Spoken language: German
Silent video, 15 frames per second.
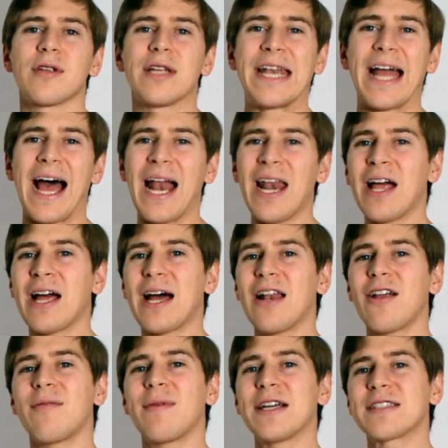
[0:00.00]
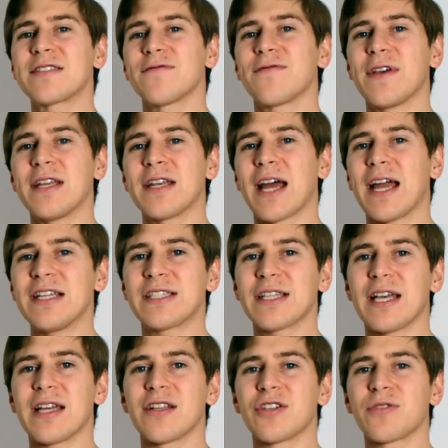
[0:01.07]
In aller, allermeisten Fällen reicht es
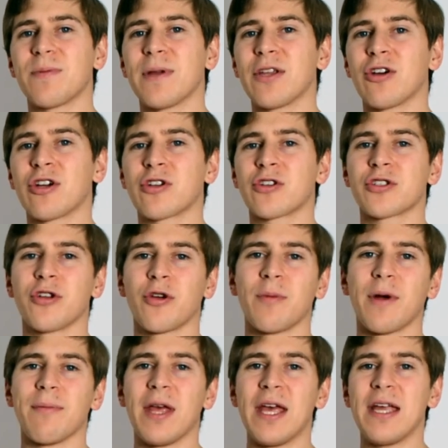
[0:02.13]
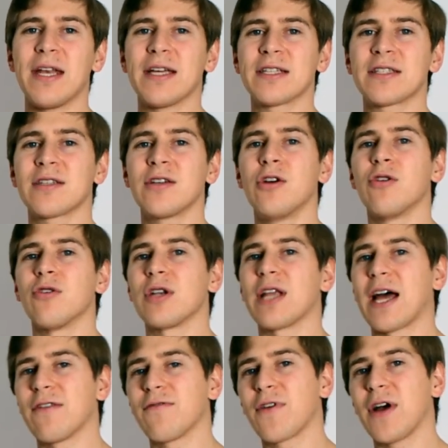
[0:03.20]
eigentlich, wenn ihr euch nochmal meldet und
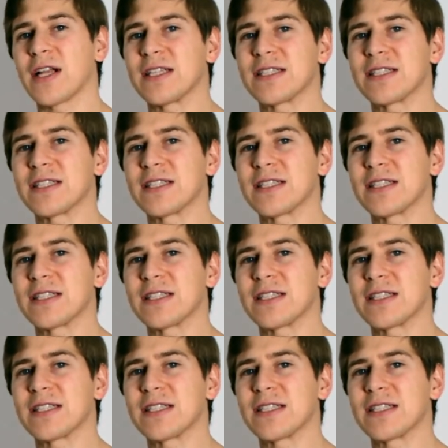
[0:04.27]
anfragt.